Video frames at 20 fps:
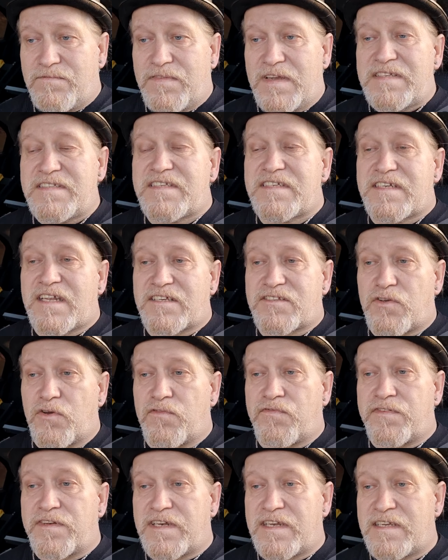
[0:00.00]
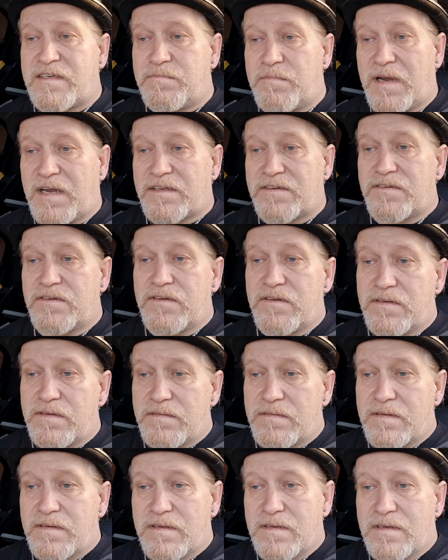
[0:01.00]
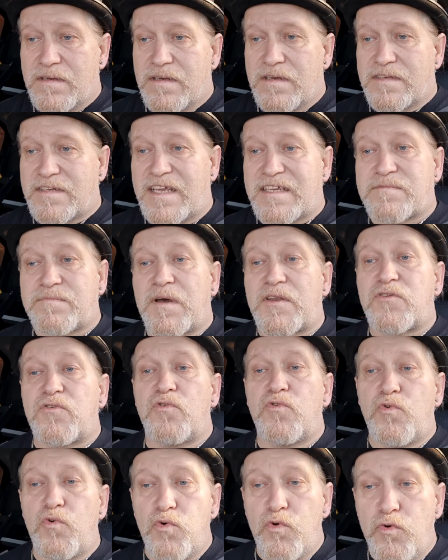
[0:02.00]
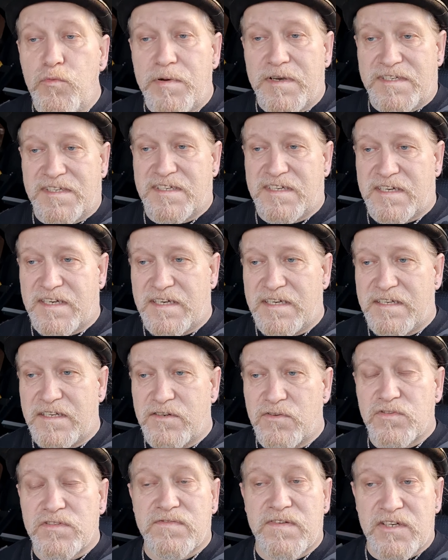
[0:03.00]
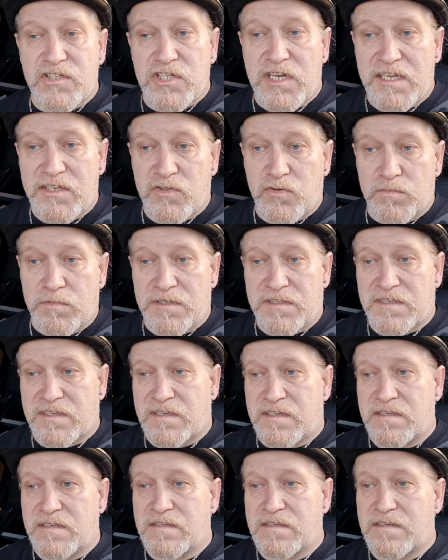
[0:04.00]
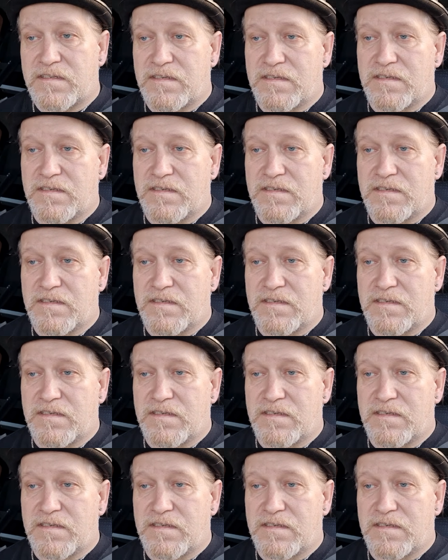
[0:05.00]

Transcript: wenn sie das öffentlich machen, dass man über sie redet und zwar schlecht über sie redet.